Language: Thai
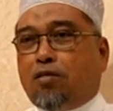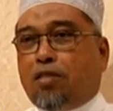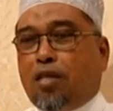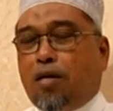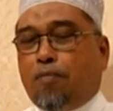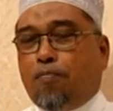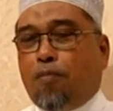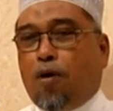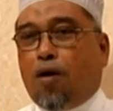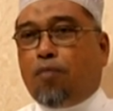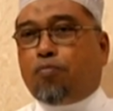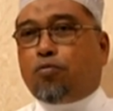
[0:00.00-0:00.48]

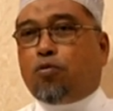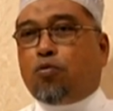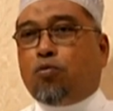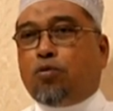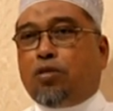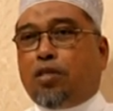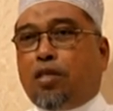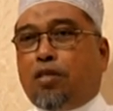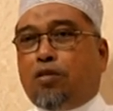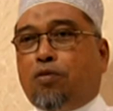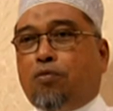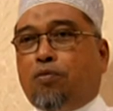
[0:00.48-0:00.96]
ได้มอบทุน
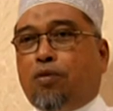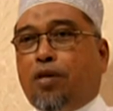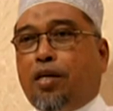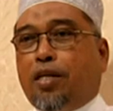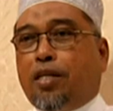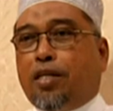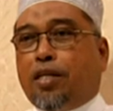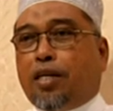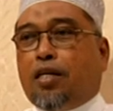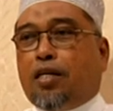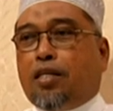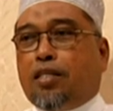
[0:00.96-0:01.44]
กันด้วย
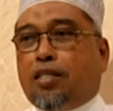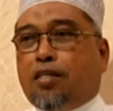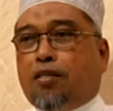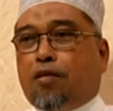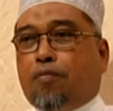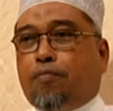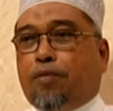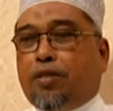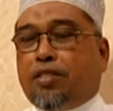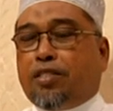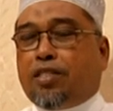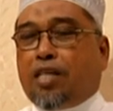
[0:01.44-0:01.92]
นะอันนี้
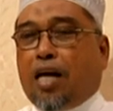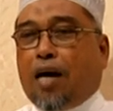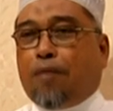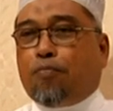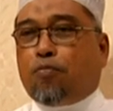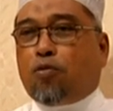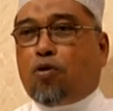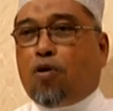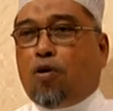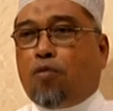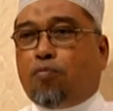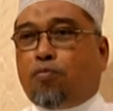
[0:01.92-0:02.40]
ก็เป็น
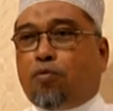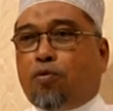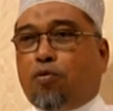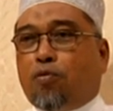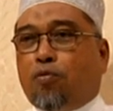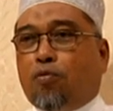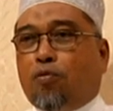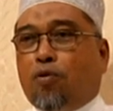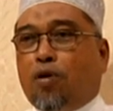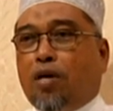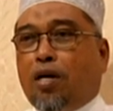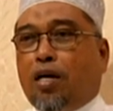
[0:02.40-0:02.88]
3ครอบค
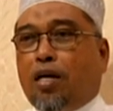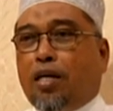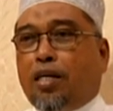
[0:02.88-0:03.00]
รัว